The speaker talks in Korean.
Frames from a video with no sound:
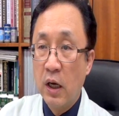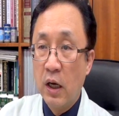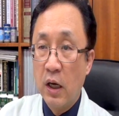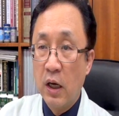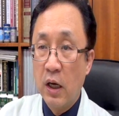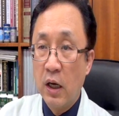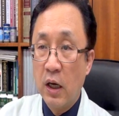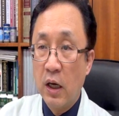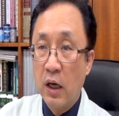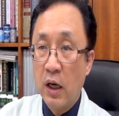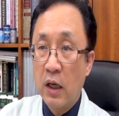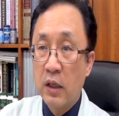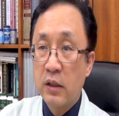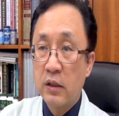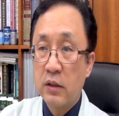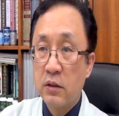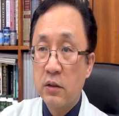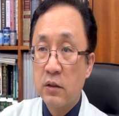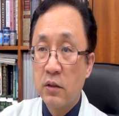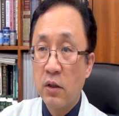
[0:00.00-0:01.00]

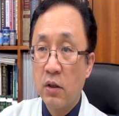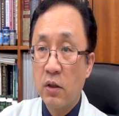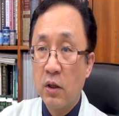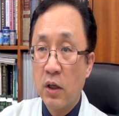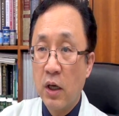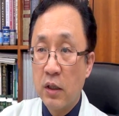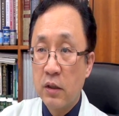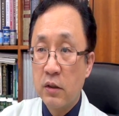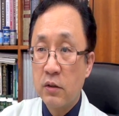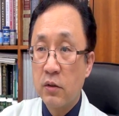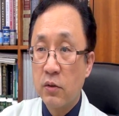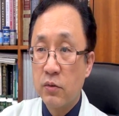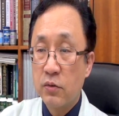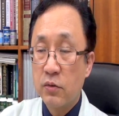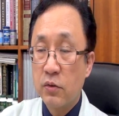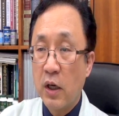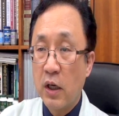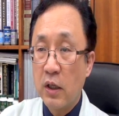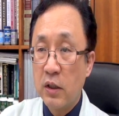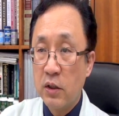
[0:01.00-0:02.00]
하는
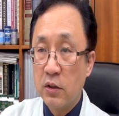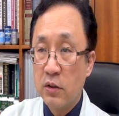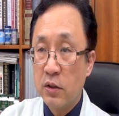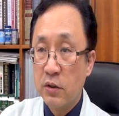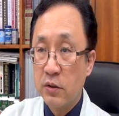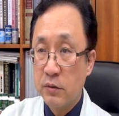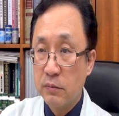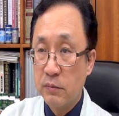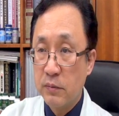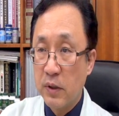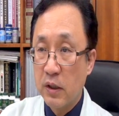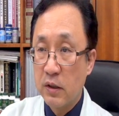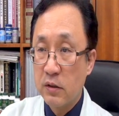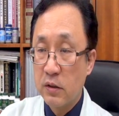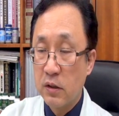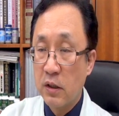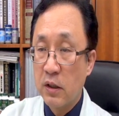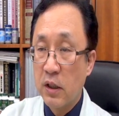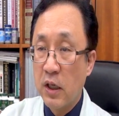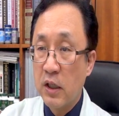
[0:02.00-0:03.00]
것으로 알려져 있습니다.
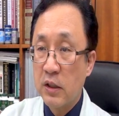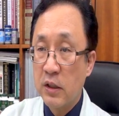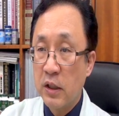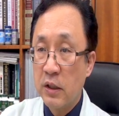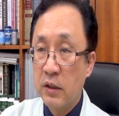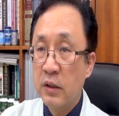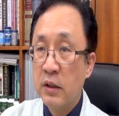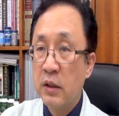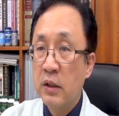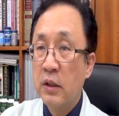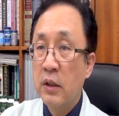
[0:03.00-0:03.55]
그러나 이제